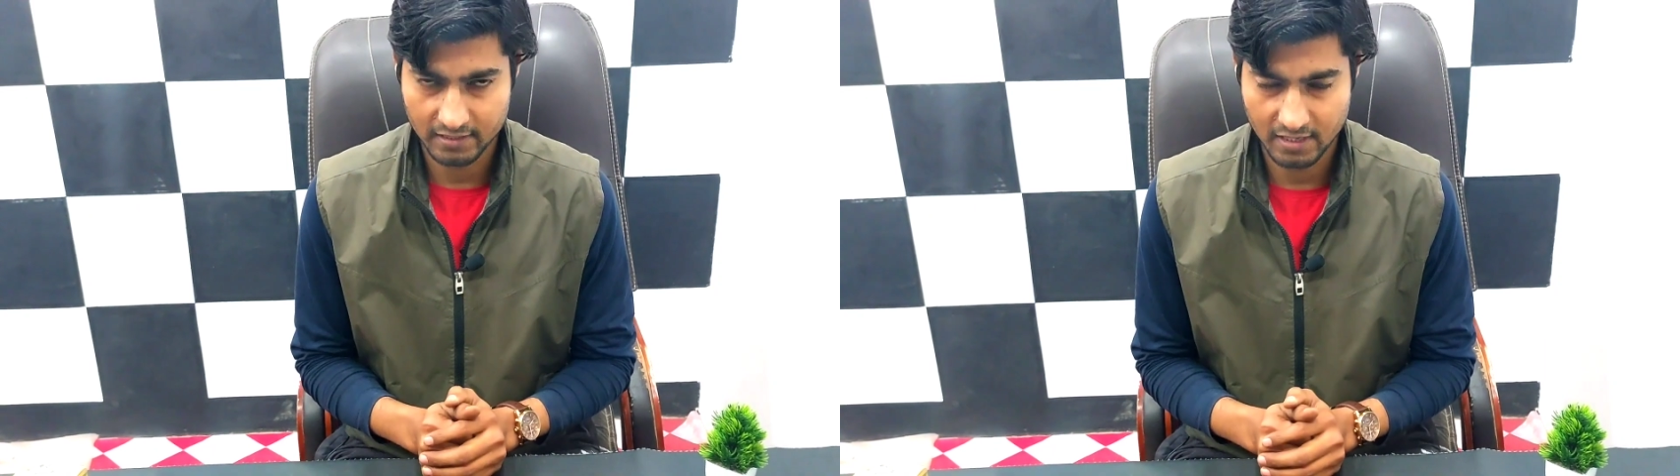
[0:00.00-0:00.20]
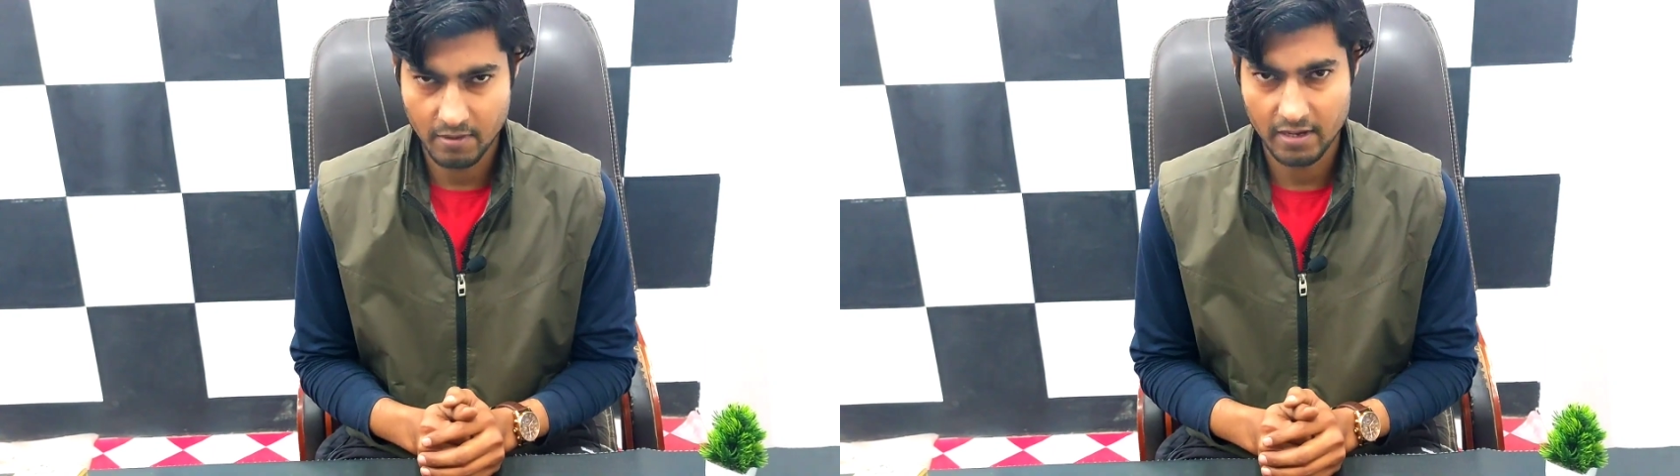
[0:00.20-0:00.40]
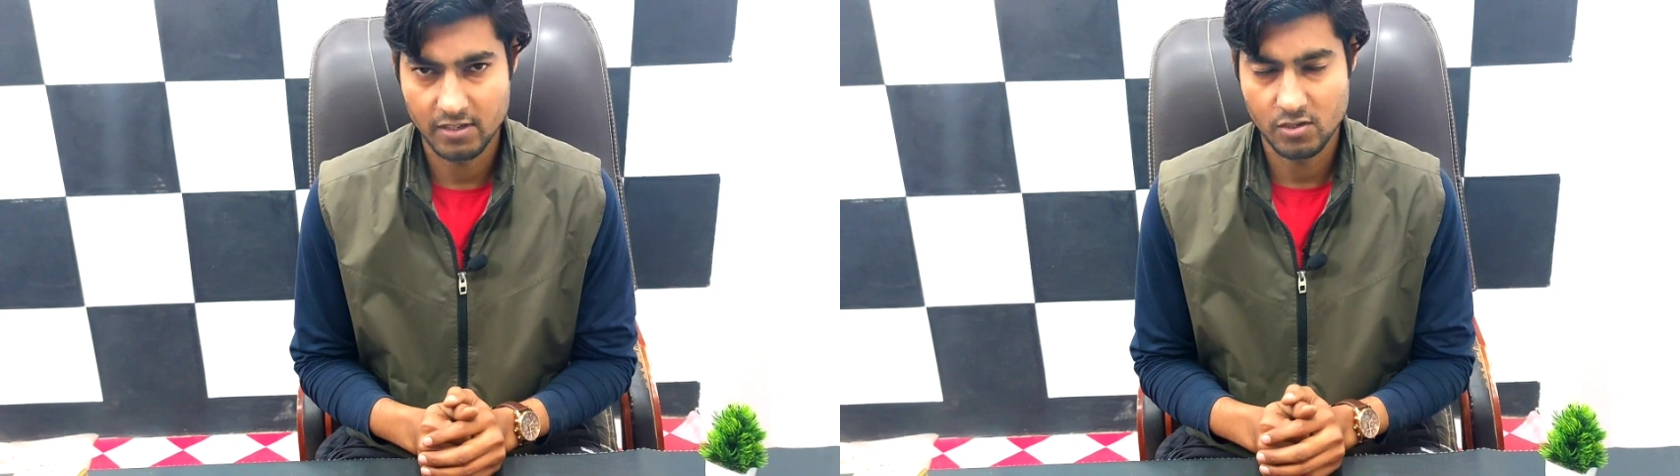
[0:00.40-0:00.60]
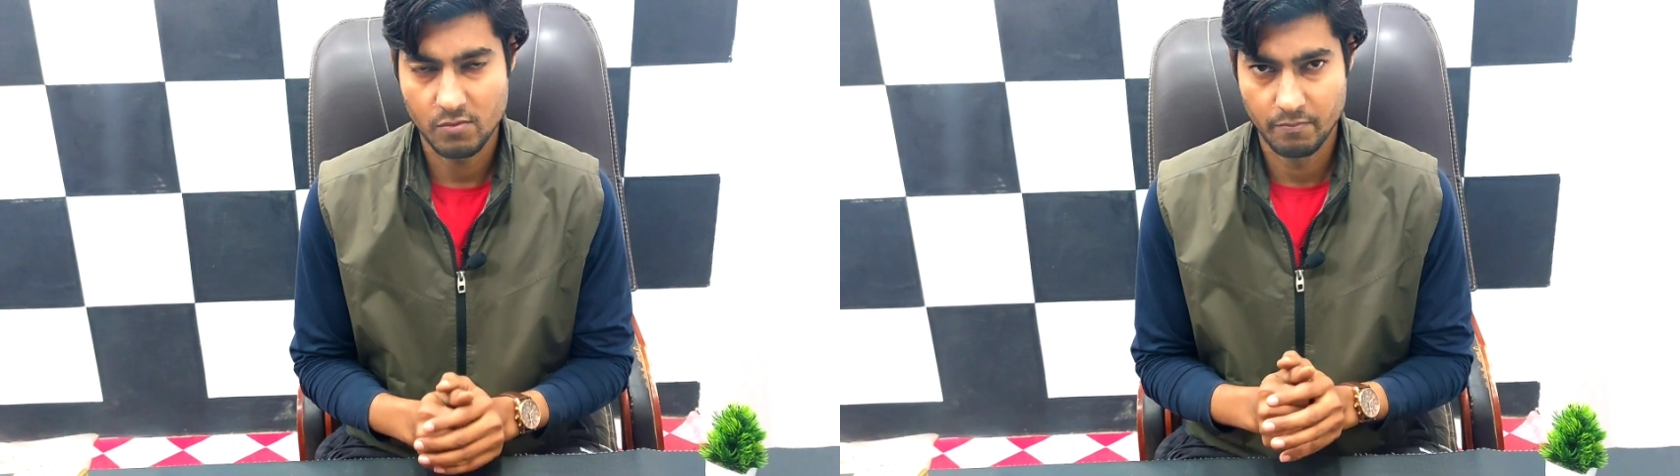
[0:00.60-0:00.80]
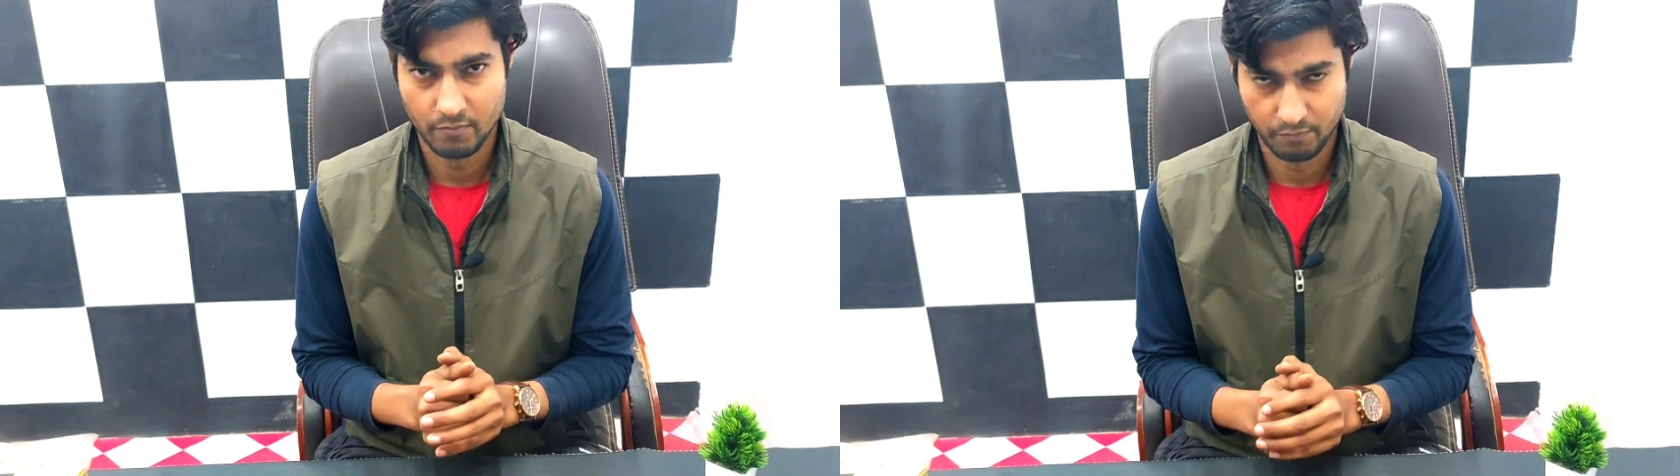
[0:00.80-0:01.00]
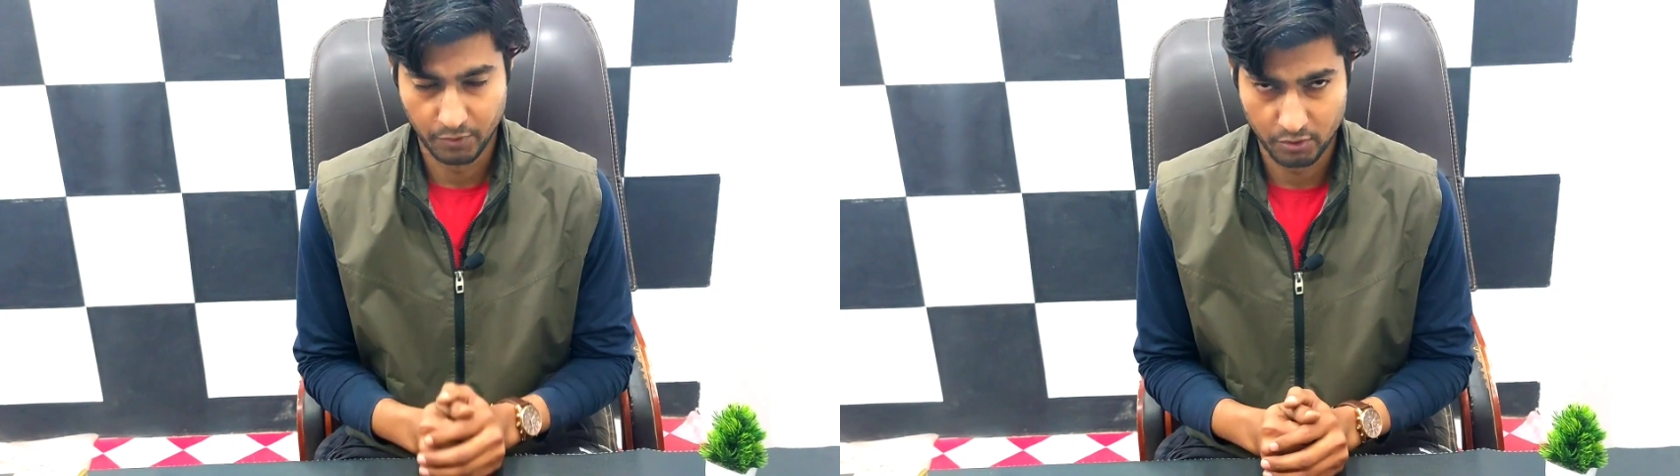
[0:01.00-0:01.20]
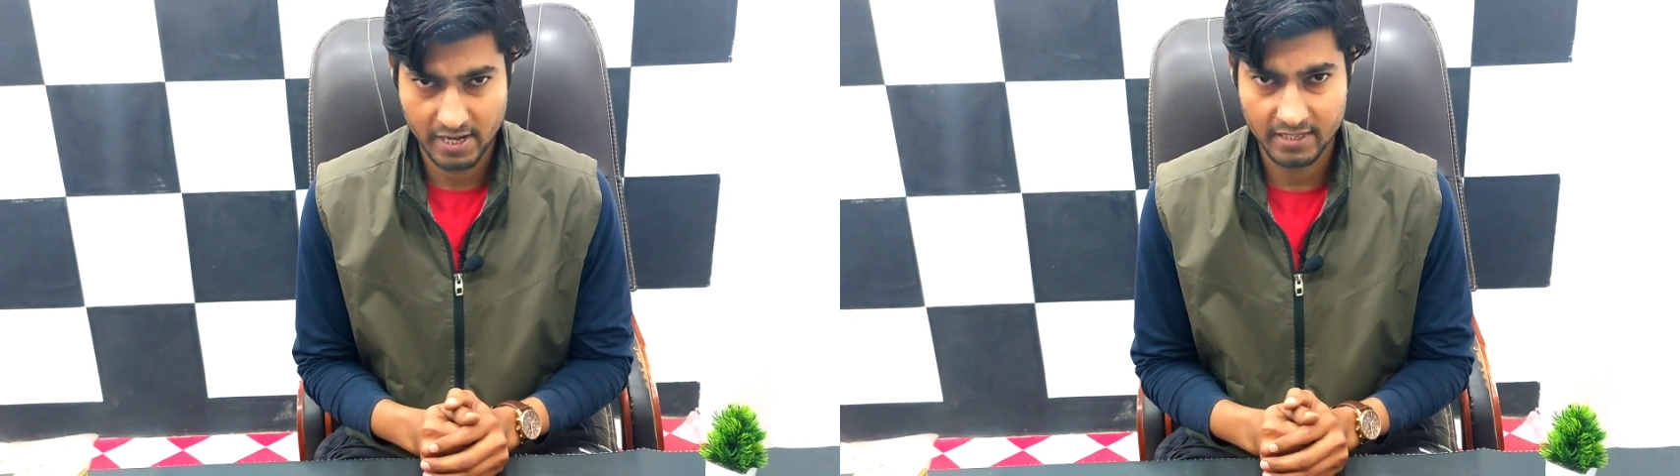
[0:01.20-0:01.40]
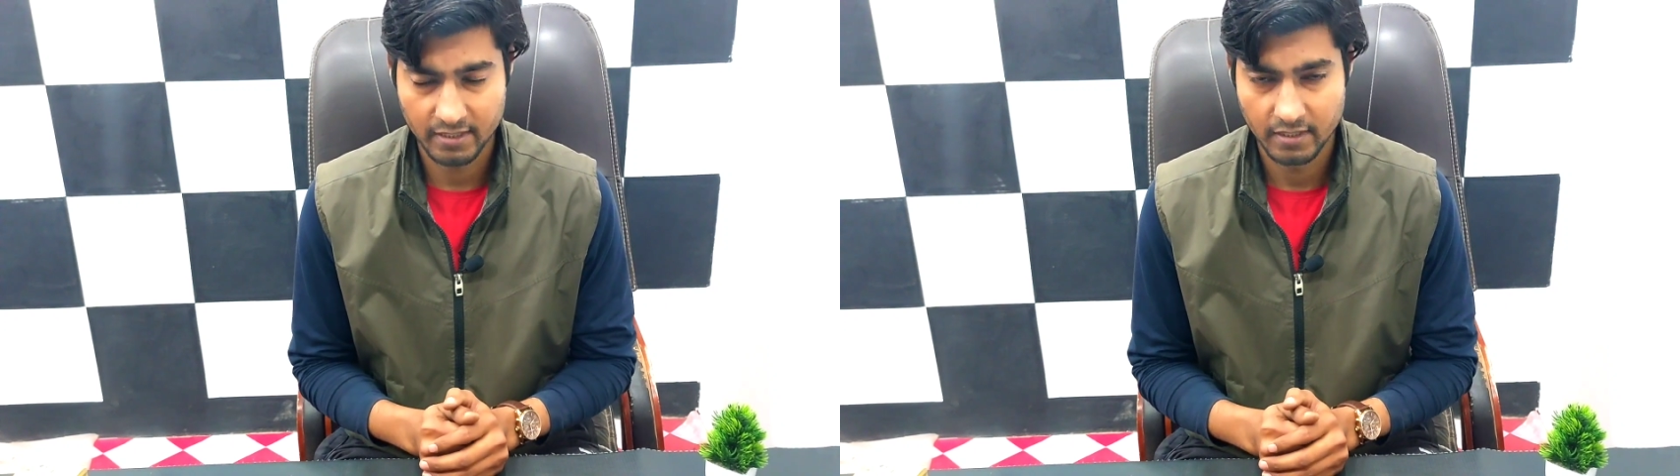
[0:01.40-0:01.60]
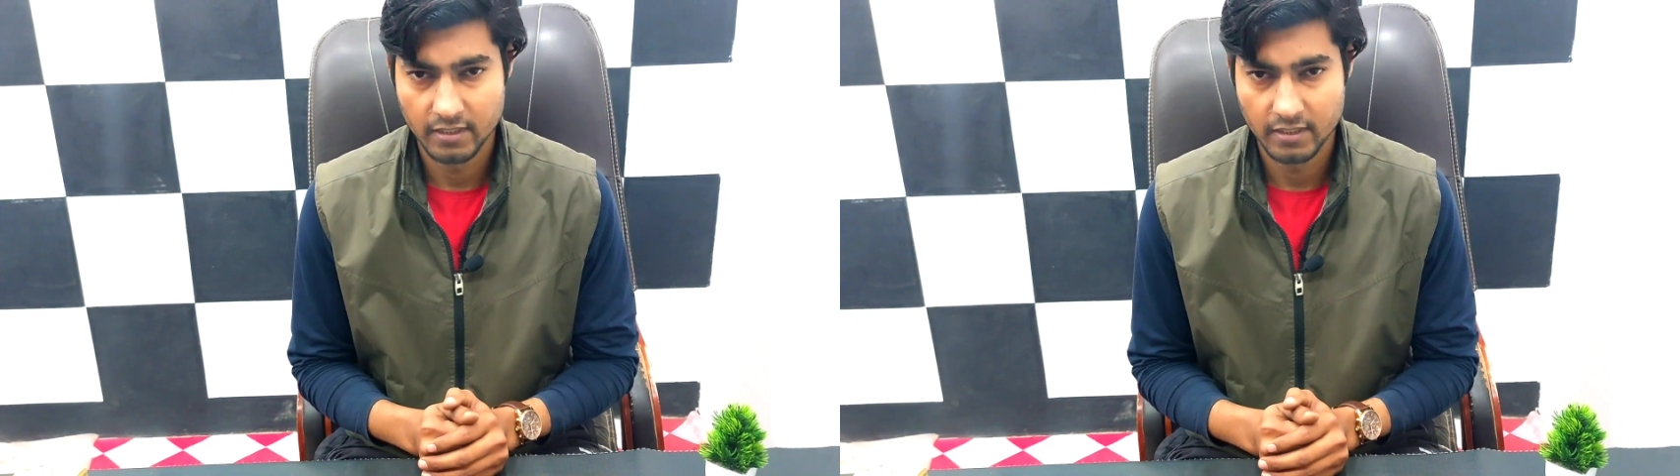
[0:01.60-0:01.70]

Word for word: का हमारा ये प्रोजेक्ट